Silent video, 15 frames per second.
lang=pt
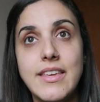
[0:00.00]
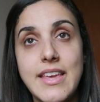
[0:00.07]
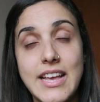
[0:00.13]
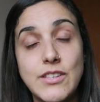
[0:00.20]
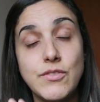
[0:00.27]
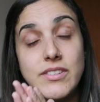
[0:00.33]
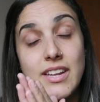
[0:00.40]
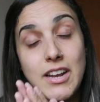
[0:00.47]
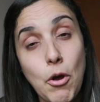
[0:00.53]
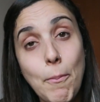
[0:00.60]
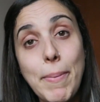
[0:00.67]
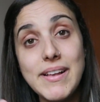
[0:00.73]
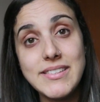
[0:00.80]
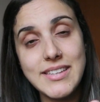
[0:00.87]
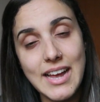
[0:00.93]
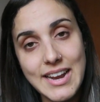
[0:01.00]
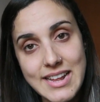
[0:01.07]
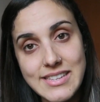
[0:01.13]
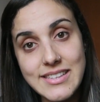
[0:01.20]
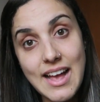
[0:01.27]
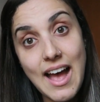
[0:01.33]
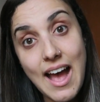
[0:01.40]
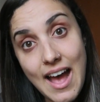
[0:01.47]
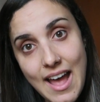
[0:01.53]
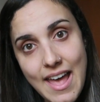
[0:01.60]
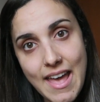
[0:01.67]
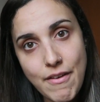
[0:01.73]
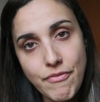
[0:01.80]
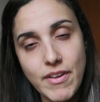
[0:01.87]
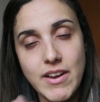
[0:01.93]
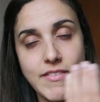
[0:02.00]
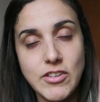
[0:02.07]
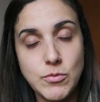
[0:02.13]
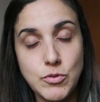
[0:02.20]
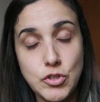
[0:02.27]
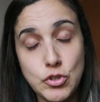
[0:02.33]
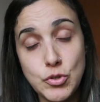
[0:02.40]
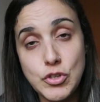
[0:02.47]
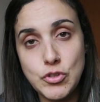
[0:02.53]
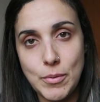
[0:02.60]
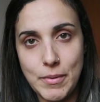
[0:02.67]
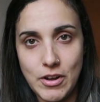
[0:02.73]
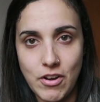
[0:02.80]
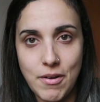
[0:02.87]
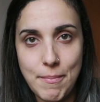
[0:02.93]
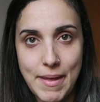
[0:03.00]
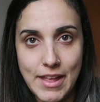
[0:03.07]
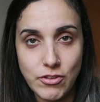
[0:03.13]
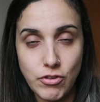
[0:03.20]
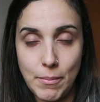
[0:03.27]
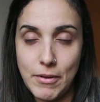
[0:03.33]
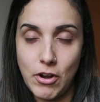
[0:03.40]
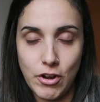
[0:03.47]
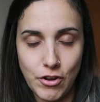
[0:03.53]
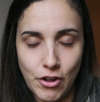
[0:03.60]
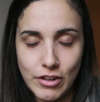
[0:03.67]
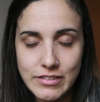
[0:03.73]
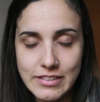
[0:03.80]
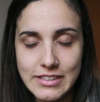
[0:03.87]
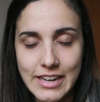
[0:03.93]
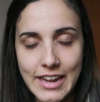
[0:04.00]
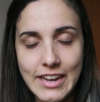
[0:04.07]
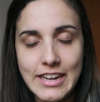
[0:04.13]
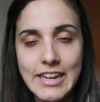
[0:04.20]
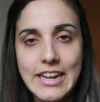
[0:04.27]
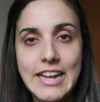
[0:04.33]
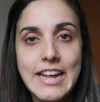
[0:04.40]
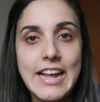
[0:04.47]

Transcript: E aí, se você não passar nessa AF, ela vai substituir sua menor, sua menor nota, né?